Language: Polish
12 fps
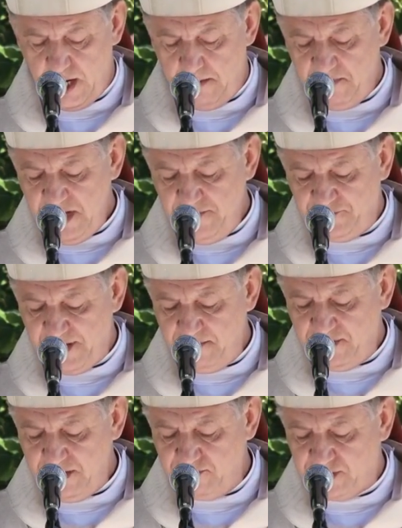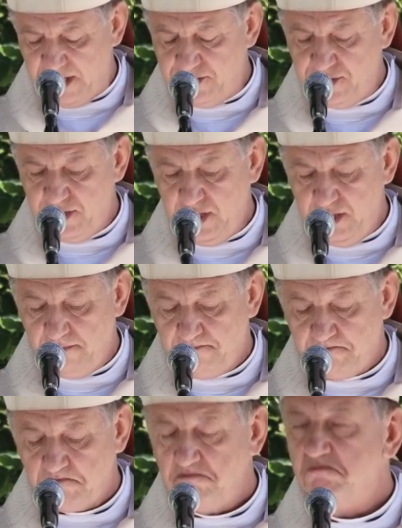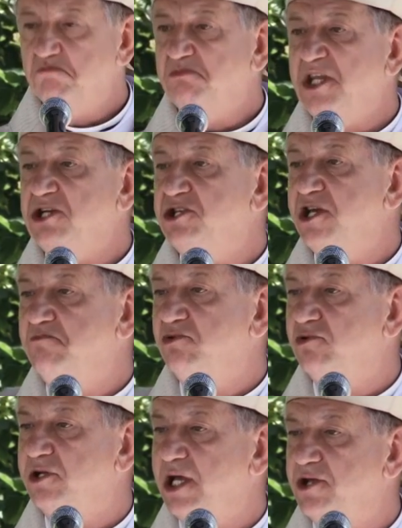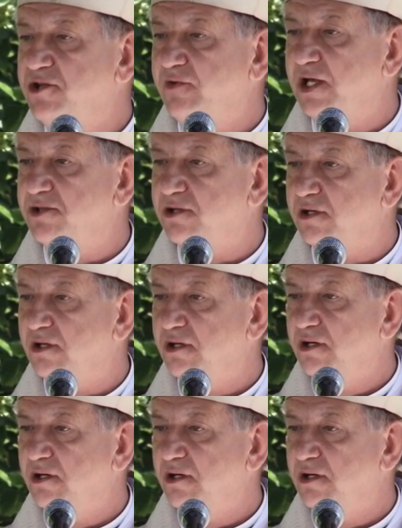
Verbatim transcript: Mnie w tamtym czasie też nie było na świecie.